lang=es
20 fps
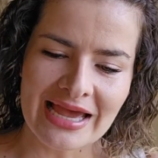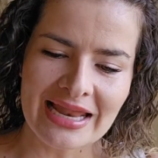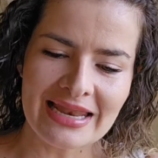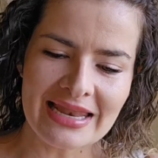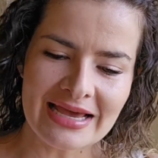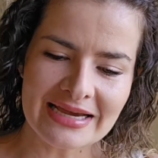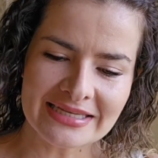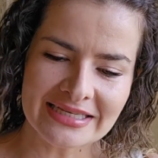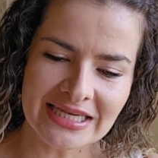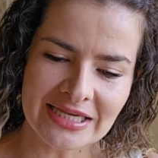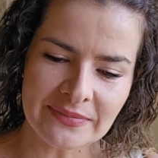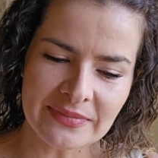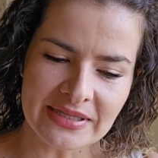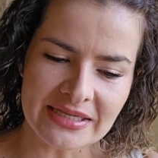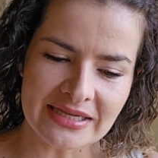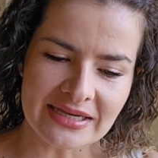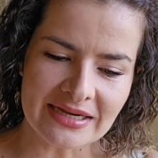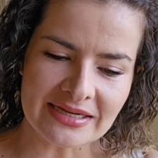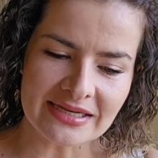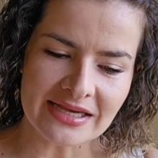la
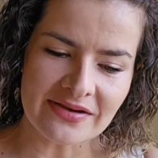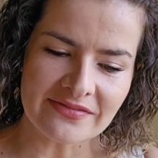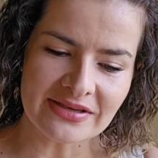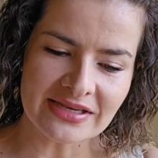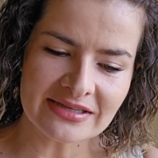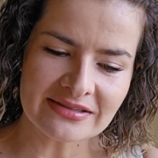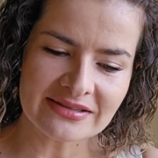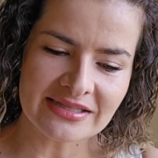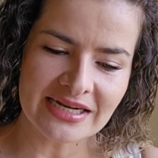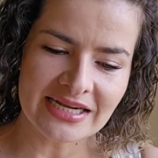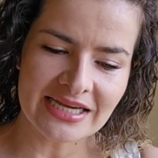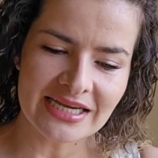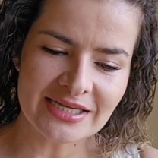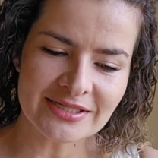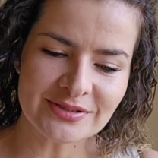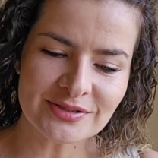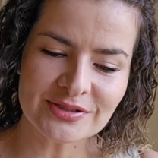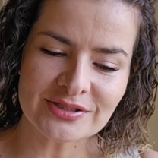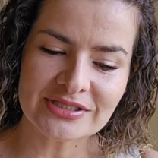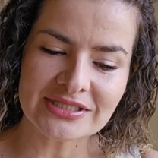química que había entre
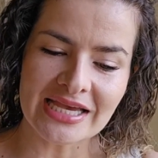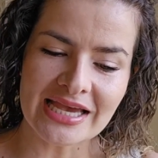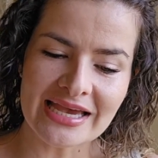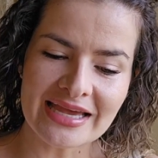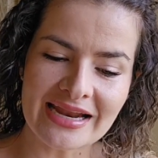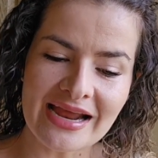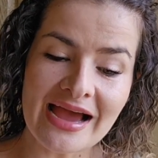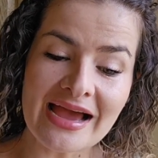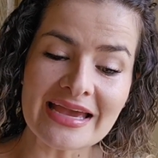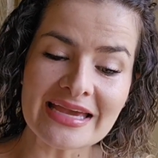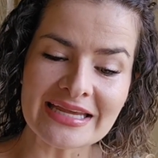ellos era